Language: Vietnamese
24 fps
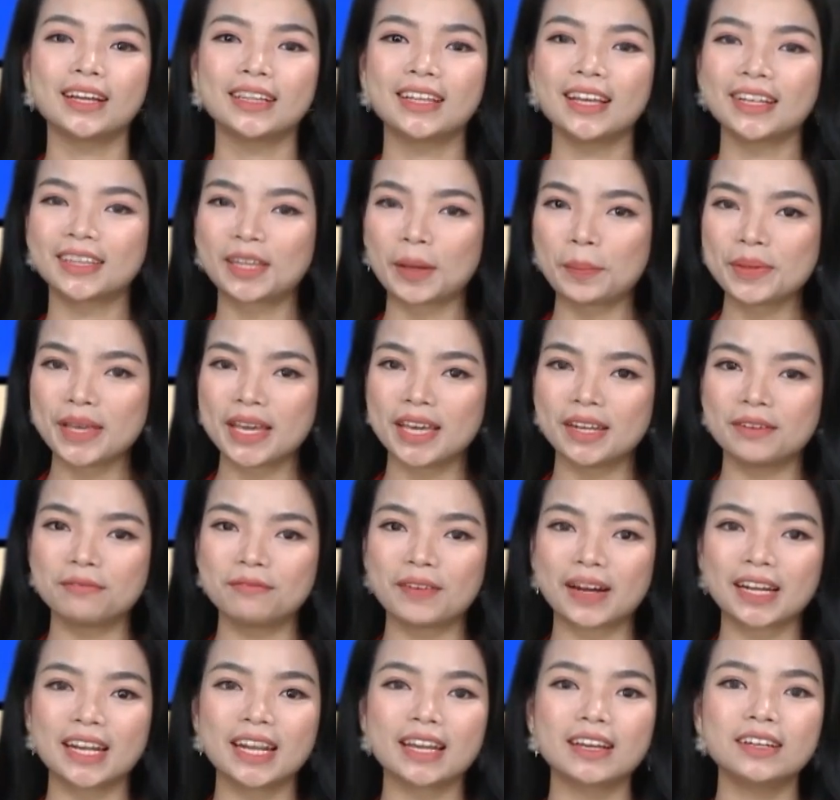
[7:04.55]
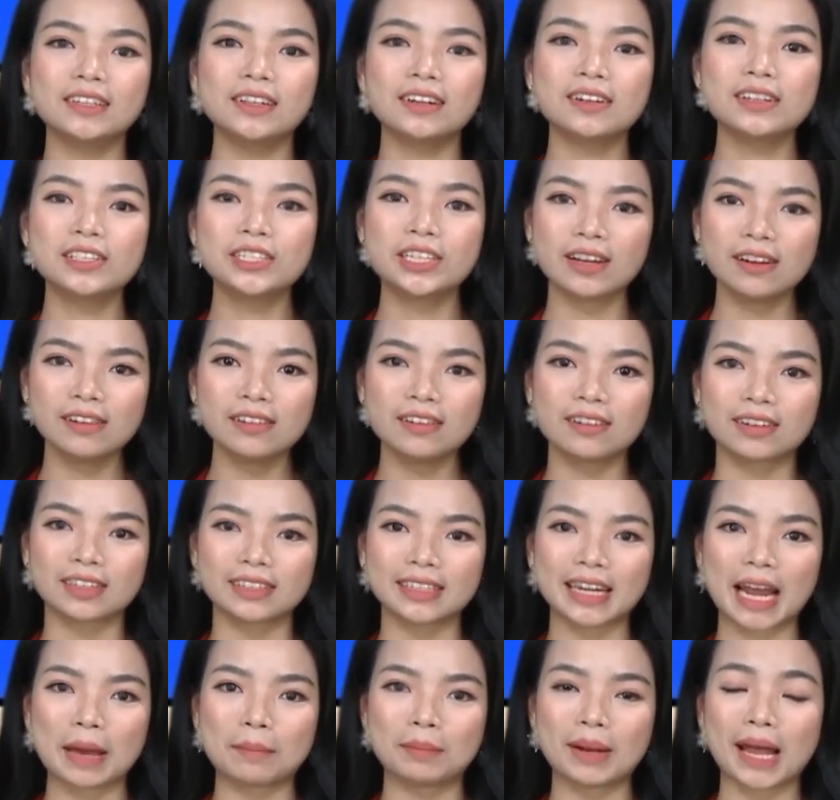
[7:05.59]
thì tầm nhìn và định hướng chiến
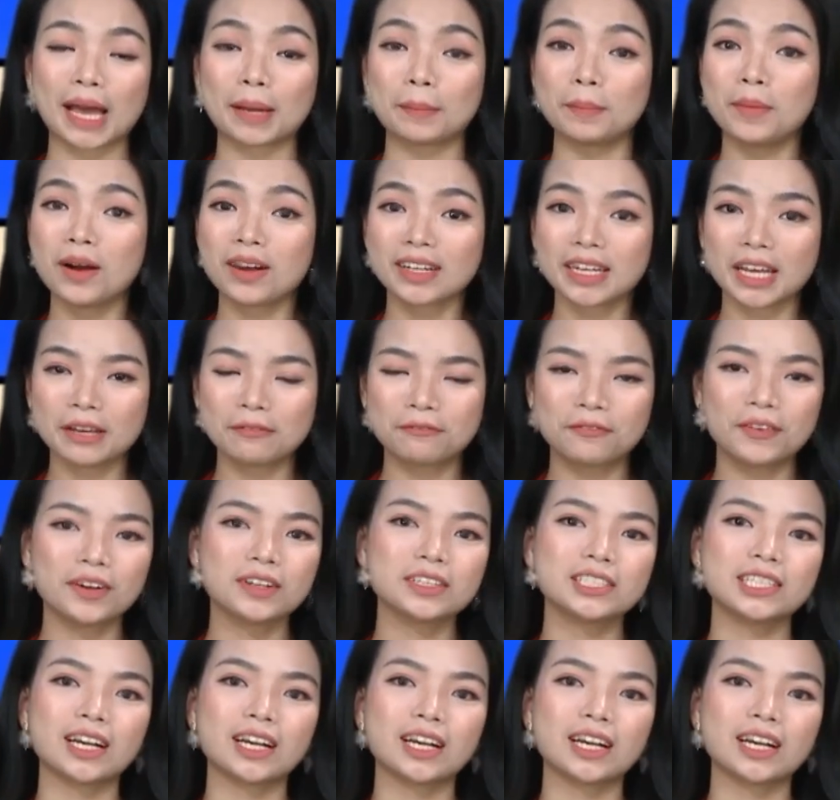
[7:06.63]
lược đem lại bước đi vững